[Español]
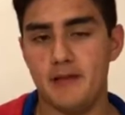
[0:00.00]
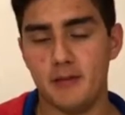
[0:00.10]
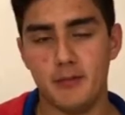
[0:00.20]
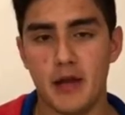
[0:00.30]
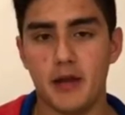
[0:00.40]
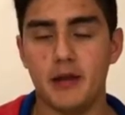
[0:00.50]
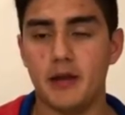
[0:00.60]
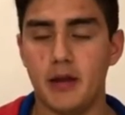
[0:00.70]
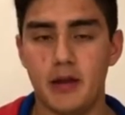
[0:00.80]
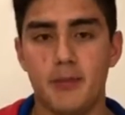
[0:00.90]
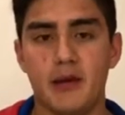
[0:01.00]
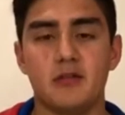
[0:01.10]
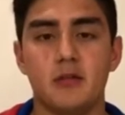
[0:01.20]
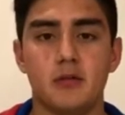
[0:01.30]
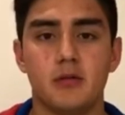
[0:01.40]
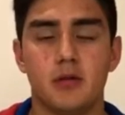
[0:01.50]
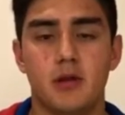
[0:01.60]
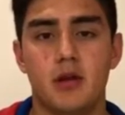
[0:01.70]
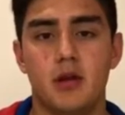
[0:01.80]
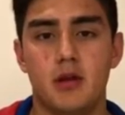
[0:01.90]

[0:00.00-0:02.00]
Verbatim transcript: de ensamblaje de cada paso